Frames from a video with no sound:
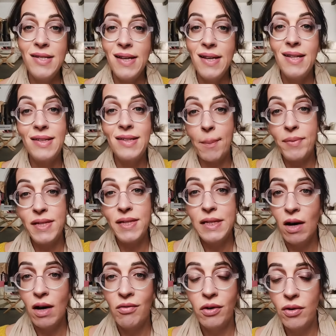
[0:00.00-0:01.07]
les années
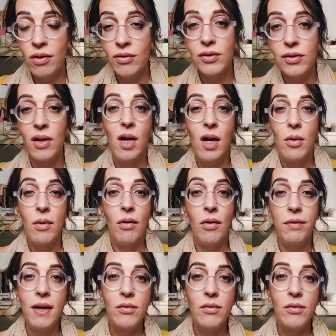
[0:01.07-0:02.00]
tapis en France.